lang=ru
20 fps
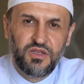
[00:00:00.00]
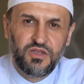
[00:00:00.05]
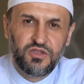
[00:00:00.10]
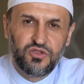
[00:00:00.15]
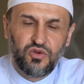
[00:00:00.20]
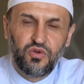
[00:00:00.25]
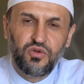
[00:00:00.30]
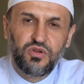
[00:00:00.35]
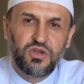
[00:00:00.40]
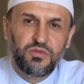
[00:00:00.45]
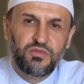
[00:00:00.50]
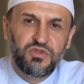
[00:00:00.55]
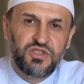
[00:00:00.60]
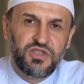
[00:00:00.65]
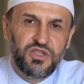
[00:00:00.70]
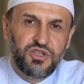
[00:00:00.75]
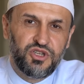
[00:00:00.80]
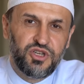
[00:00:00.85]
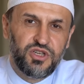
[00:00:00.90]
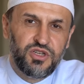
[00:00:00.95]
Сколько бы
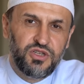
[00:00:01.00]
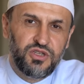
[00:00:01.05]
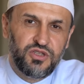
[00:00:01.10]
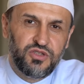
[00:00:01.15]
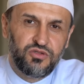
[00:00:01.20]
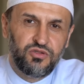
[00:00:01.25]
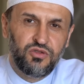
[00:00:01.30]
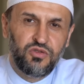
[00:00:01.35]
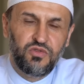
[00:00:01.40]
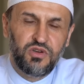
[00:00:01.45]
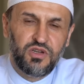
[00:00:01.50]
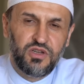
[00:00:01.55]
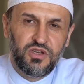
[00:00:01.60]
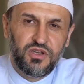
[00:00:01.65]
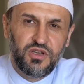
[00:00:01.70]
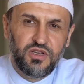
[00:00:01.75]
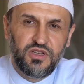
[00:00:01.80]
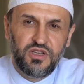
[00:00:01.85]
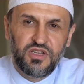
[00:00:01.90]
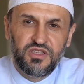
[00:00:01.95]
значений слова
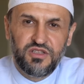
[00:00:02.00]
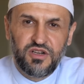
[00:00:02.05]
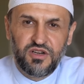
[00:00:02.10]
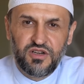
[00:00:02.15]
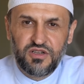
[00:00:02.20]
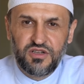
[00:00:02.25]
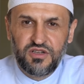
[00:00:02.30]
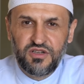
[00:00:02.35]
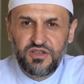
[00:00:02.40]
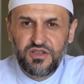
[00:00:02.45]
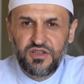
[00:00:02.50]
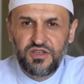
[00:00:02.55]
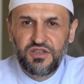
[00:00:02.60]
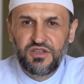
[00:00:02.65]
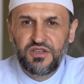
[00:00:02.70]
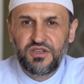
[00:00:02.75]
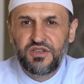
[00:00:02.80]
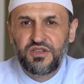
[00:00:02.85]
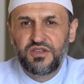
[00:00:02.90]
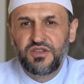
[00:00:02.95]
«кадр»
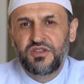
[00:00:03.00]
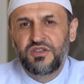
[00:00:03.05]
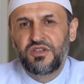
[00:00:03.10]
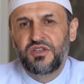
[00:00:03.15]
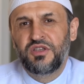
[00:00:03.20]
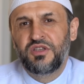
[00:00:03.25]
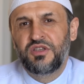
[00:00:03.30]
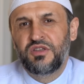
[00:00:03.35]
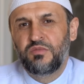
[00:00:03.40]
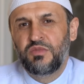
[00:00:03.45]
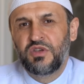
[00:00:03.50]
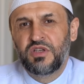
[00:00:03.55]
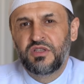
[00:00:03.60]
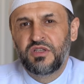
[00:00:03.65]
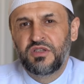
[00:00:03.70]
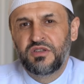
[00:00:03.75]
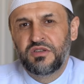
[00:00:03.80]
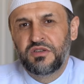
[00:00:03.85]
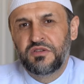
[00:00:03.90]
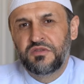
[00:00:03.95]
не
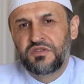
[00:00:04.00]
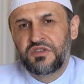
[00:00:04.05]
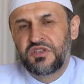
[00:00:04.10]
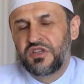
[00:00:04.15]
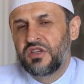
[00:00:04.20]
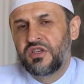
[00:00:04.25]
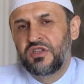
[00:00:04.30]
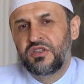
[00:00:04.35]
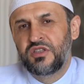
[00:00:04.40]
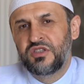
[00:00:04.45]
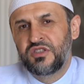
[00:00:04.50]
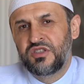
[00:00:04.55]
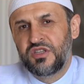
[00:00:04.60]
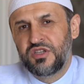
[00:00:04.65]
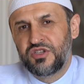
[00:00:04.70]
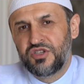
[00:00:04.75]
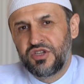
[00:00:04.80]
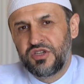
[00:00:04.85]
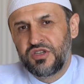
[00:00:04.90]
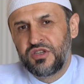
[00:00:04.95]
имела все эти
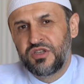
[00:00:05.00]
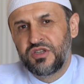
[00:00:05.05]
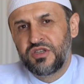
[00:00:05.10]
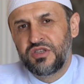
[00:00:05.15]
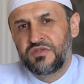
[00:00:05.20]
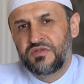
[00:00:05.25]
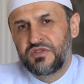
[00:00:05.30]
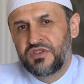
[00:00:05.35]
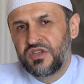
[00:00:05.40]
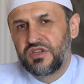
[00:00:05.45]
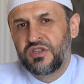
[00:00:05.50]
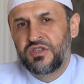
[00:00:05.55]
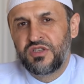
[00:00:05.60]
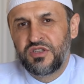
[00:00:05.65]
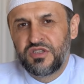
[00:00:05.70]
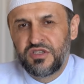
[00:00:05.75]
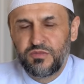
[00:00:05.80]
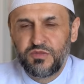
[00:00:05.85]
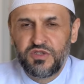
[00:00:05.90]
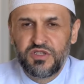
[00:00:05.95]
значения и все эти
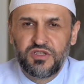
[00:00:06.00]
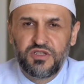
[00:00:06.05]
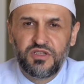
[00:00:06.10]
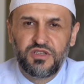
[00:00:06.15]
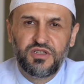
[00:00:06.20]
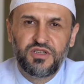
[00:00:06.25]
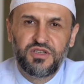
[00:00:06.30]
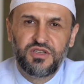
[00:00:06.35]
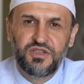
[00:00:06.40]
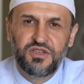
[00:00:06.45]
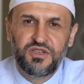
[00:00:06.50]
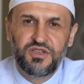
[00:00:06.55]
смыслы